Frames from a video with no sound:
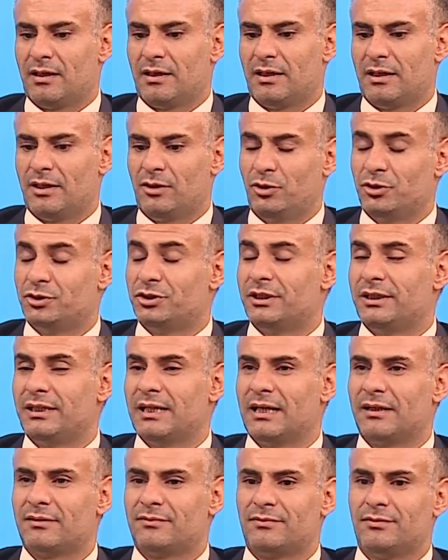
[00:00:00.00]

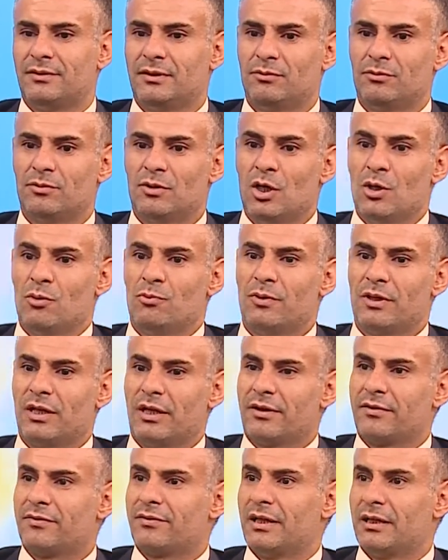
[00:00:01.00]
الحجيات في
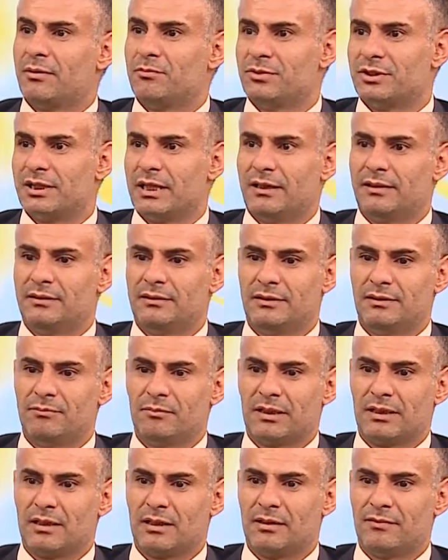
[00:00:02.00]
ونعرضها للمشاهدين
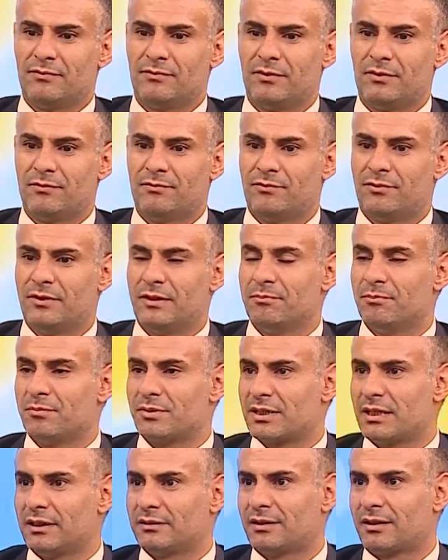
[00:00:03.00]
مثلا في فيلم
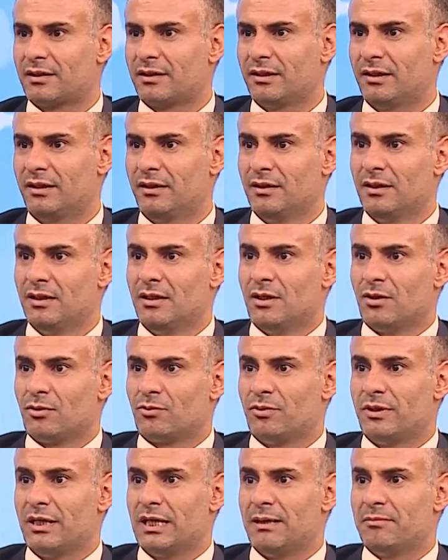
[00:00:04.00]
بساط الريح
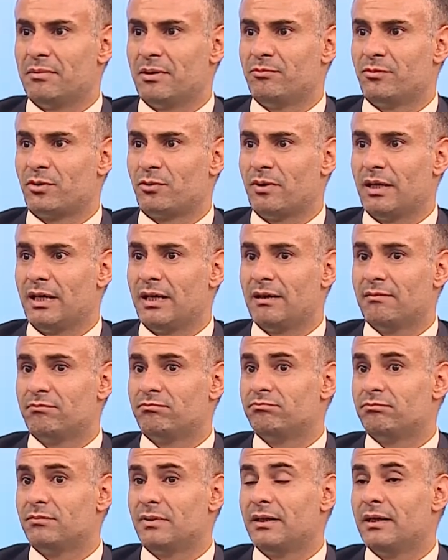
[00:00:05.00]
كنا امام روايه
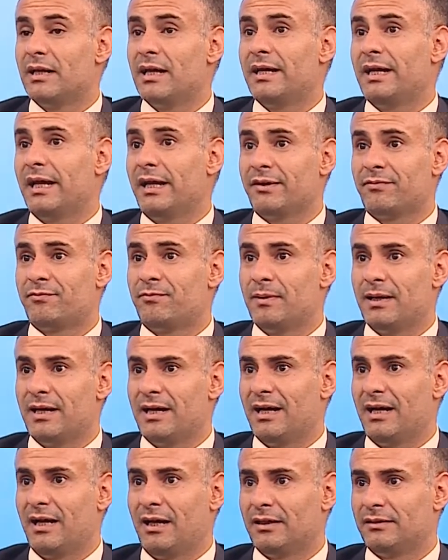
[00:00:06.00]
لا يعرف بها
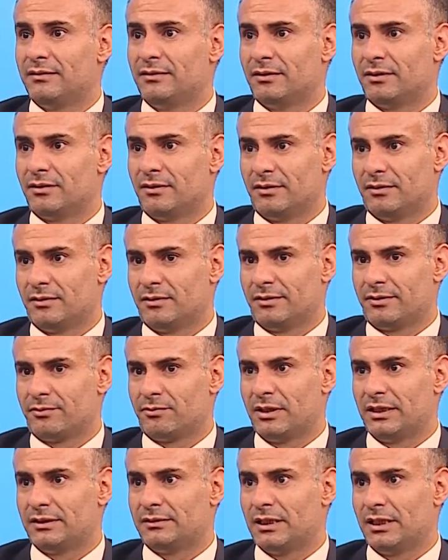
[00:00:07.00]
احد آه،
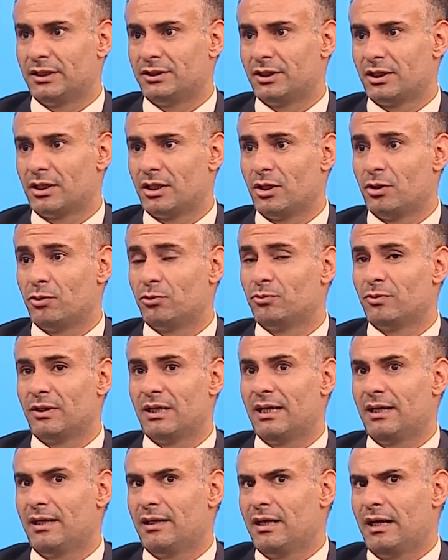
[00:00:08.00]
روايه تهجير اليهود
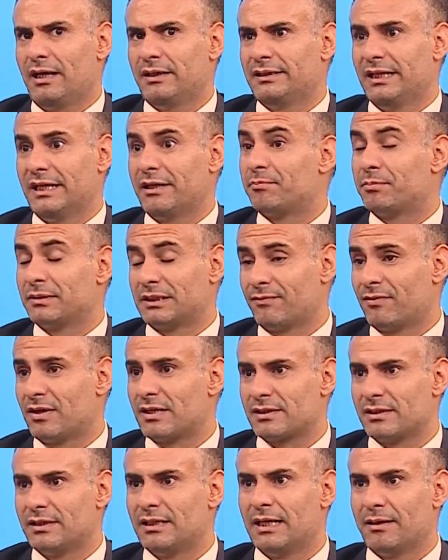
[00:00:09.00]
ولا احد يعرف
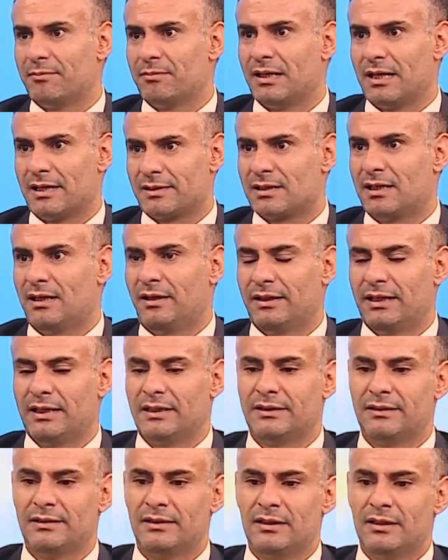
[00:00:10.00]
بتفاصيلها بالاصح
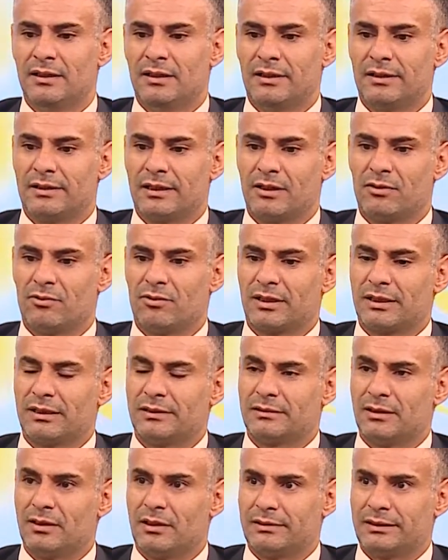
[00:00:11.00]
يعني ان كان هناك
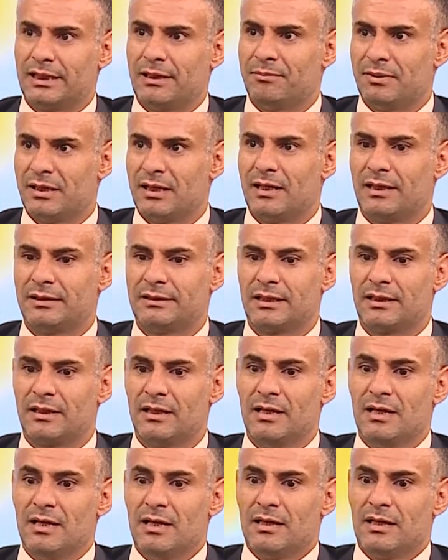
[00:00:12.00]
التعبير الادق
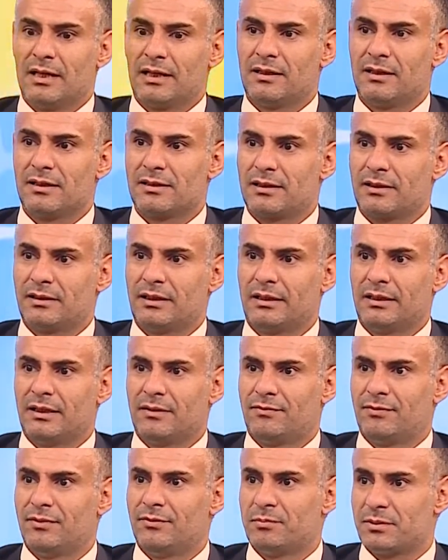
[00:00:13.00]
لكن استطعنا
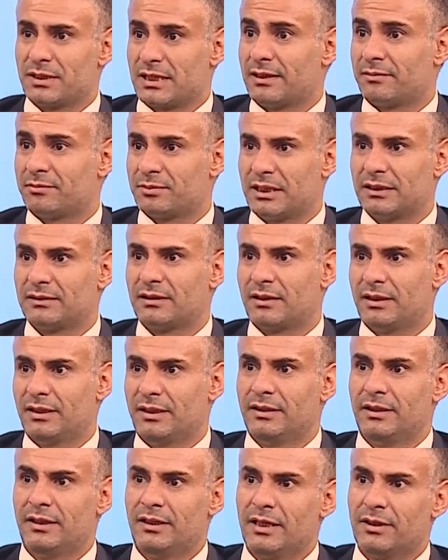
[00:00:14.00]
في بصاد الريح
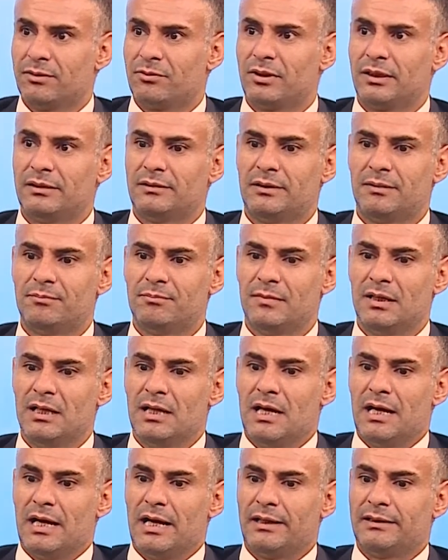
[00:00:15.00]
ان احنا نقدم
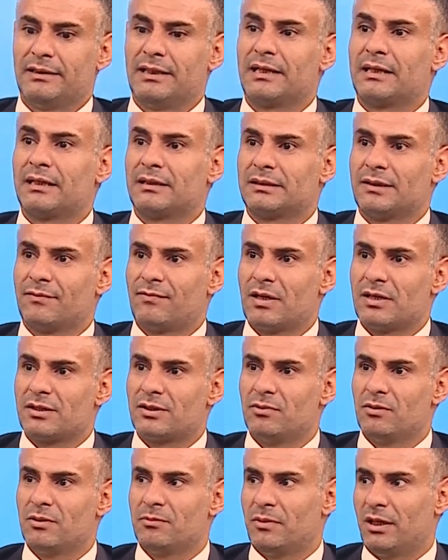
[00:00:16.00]
ادق
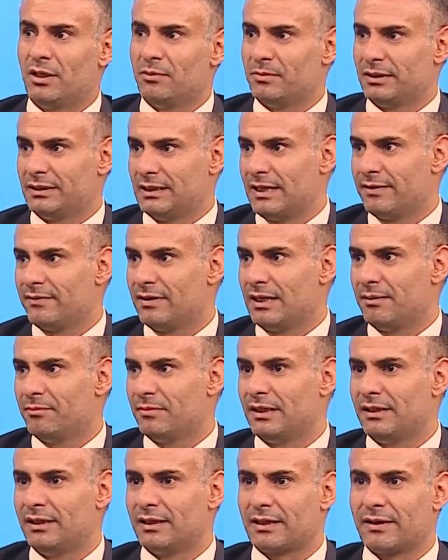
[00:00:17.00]
التفاصيل والمعلومات لهذه
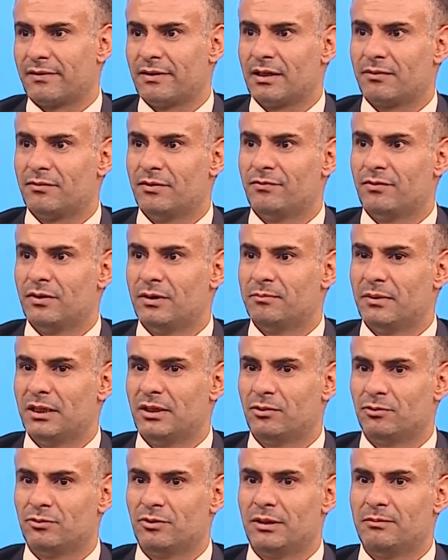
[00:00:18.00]
العمليه كذلك في فيلم
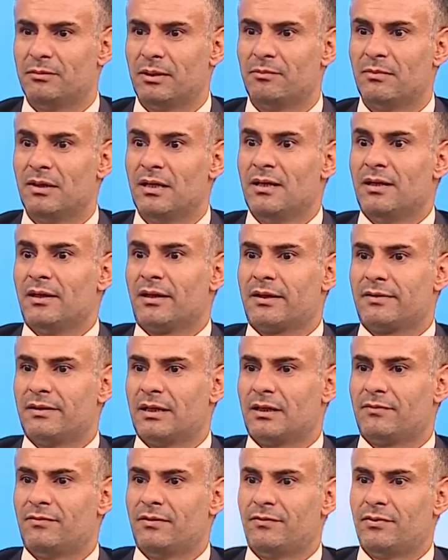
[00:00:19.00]
اليهود الامام
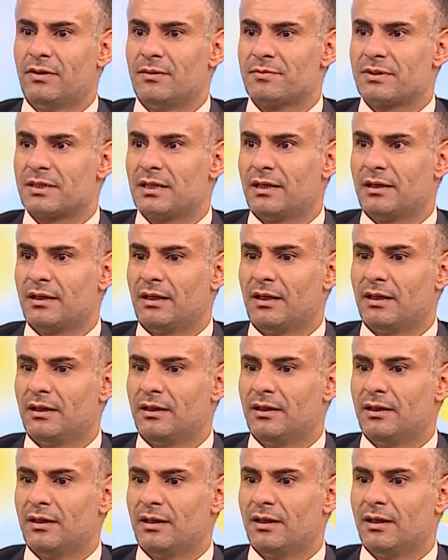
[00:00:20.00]
كذلك في فيلم صانع
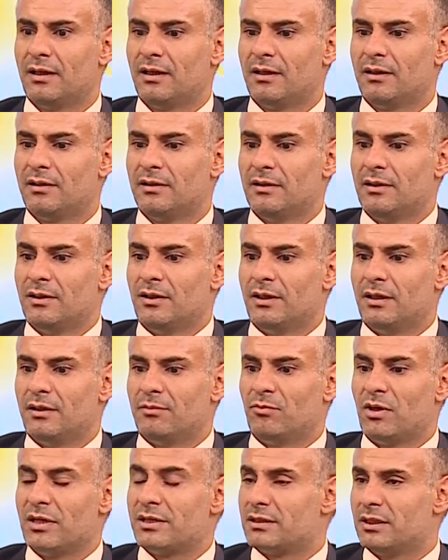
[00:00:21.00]
آه،
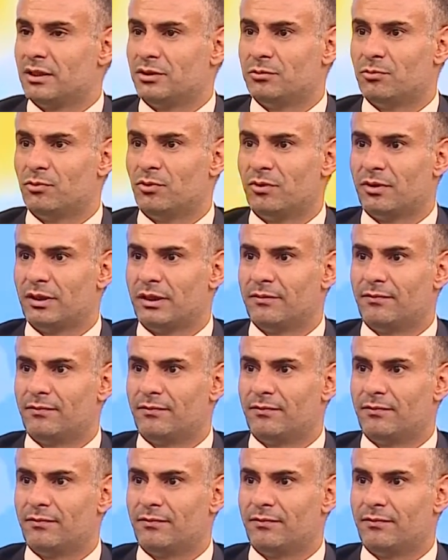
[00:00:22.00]
مؤسسه الجمهوريه